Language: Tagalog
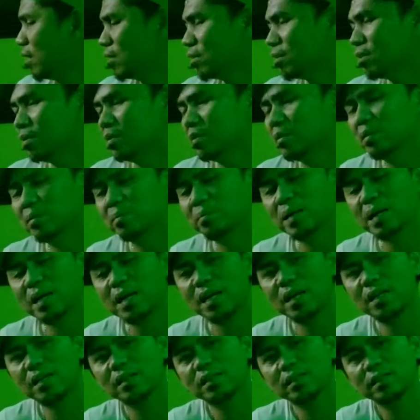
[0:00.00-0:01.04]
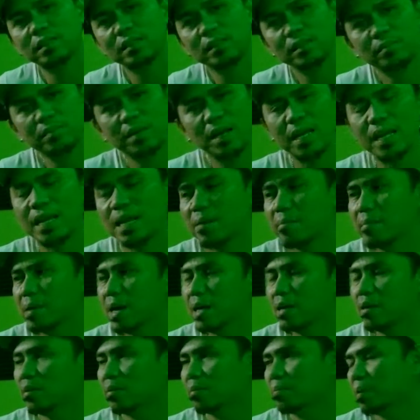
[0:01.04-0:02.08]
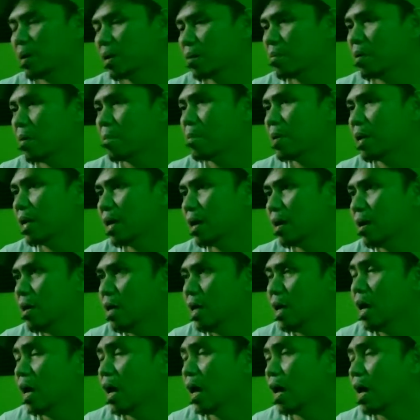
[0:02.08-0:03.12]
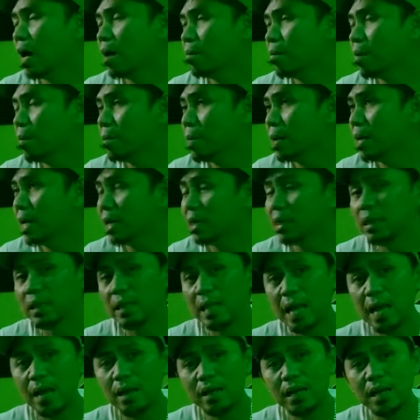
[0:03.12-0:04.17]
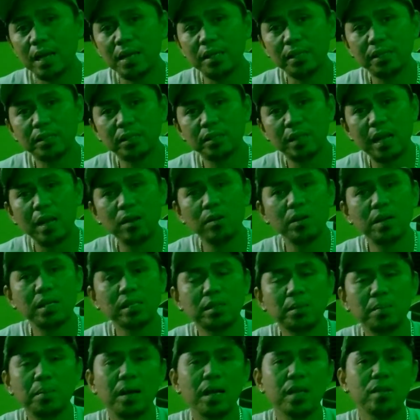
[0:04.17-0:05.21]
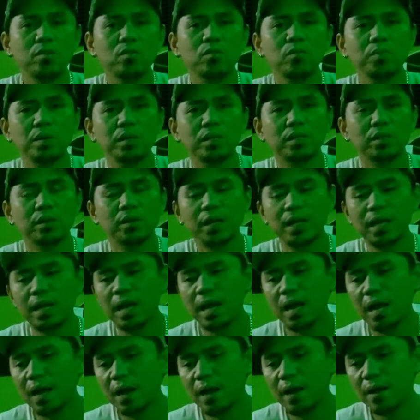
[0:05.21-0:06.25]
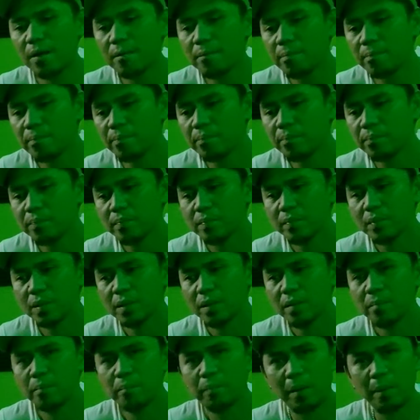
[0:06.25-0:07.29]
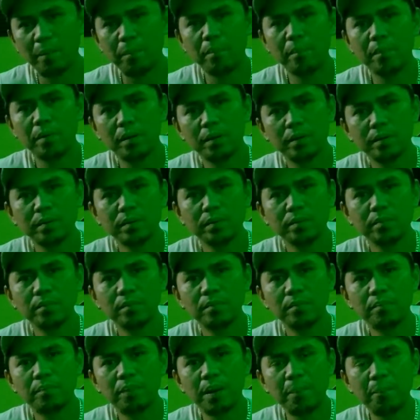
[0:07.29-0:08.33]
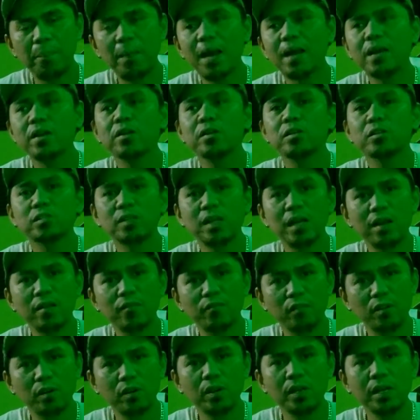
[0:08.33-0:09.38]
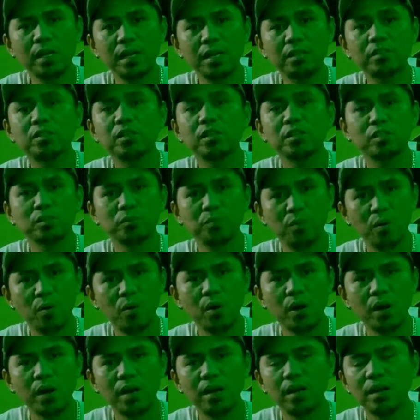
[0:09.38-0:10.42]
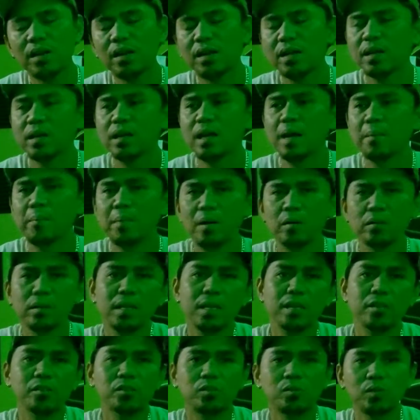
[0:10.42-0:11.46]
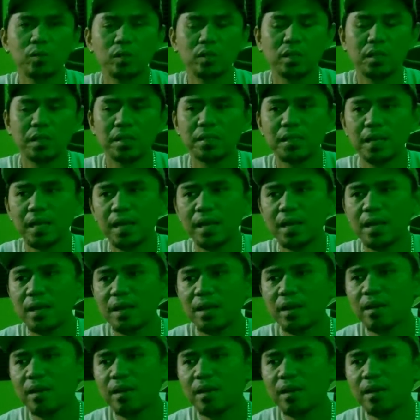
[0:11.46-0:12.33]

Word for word: So parang mahi, maano, pero mabig ang mabigat lang guys, lalo na sa mga newbies, okay? Uh, pre prepare yourself or research more about e-scoot kasi